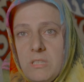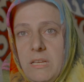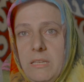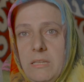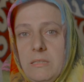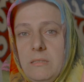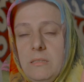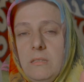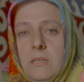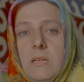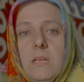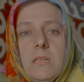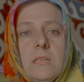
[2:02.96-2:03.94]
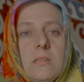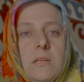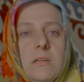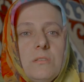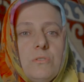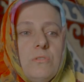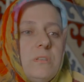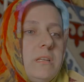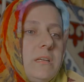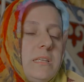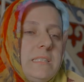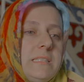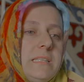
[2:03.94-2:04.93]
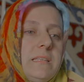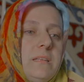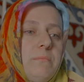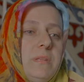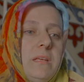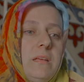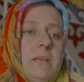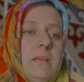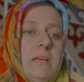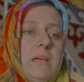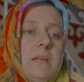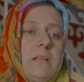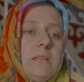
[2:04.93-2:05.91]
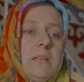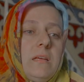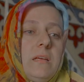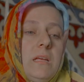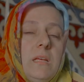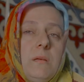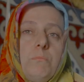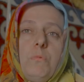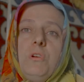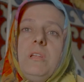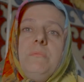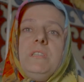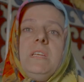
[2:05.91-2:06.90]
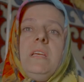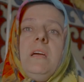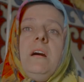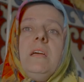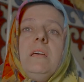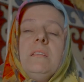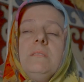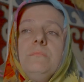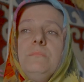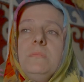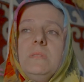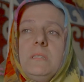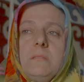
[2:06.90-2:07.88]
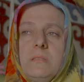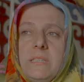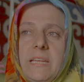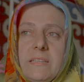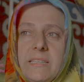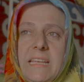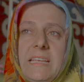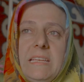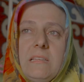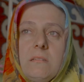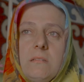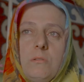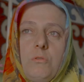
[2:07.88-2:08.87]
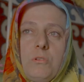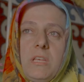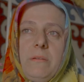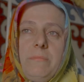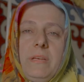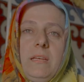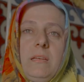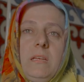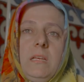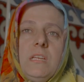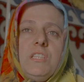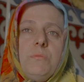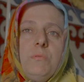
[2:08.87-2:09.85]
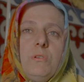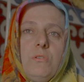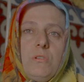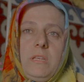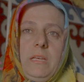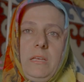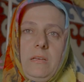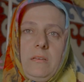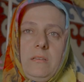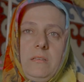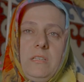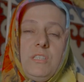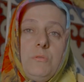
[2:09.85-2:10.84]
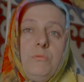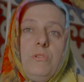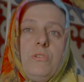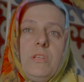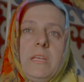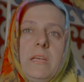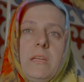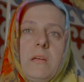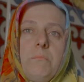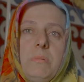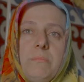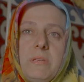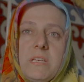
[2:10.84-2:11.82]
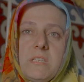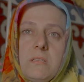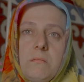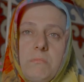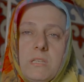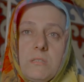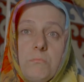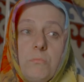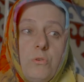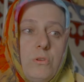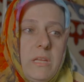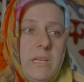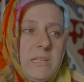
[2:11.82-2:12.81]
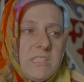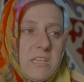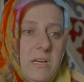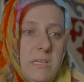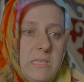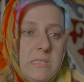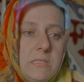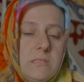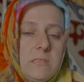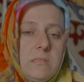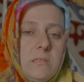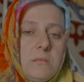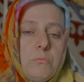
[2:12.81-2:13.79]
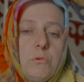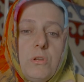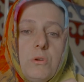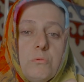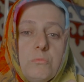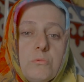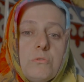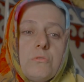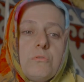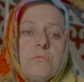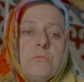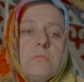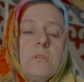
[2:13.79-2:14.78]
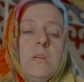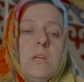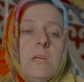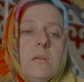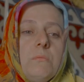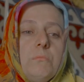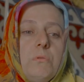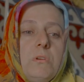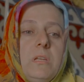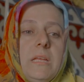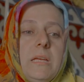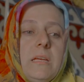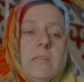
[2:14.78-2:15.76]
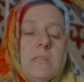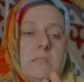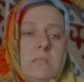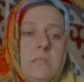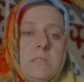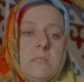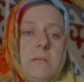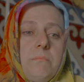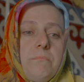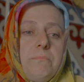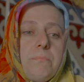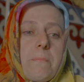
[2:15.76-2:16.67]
zannettik. Yıllar sonra izlediğimde herhalde böyle bir şey hayat değil ülkeme, hiçbir ülkeye hiçbir ülkeye Rabbim yaşatmasın böyle çaresizlik, böyle umutsuzluk, böyle nasıl desem